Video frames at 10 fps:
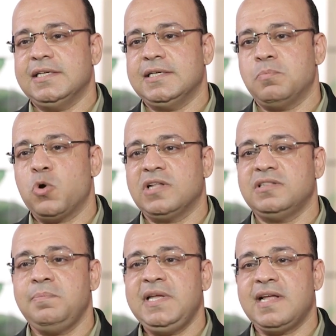آه،
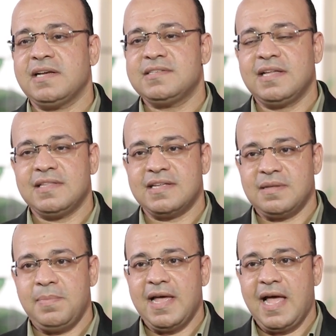مقدمين
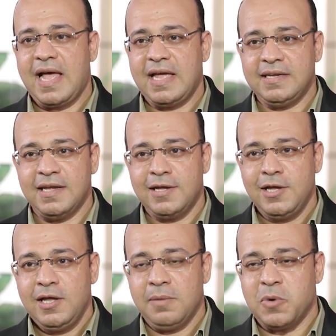أجسادنا ذبائح
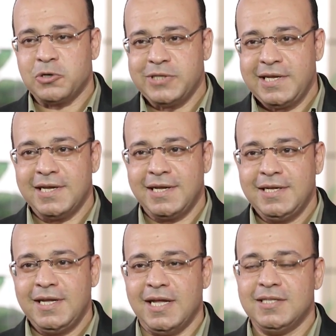حية
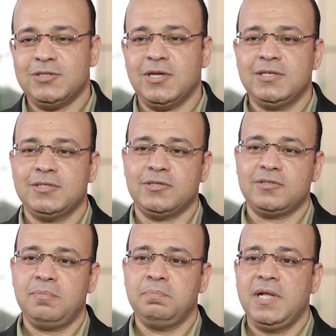مرضية عند
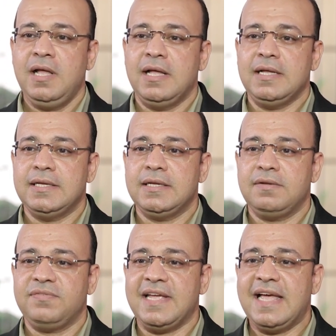الرب
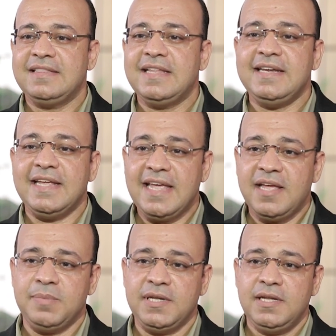آه، في جهادنا
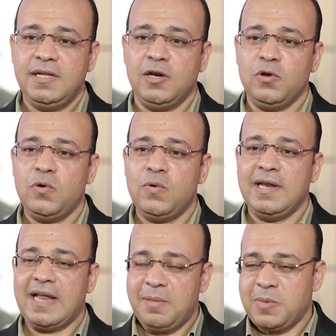الإيجابي اللي
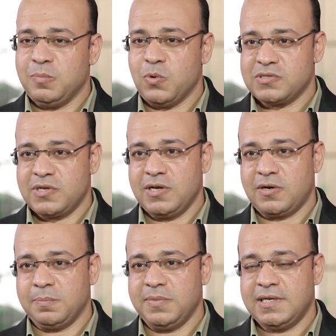هو العمل
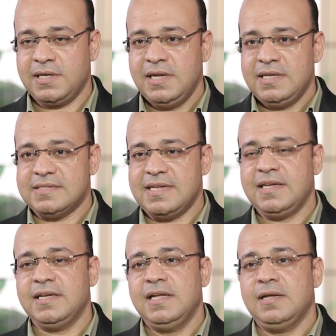بوصايا ربنا
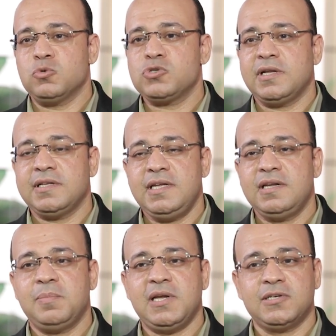زي مصليين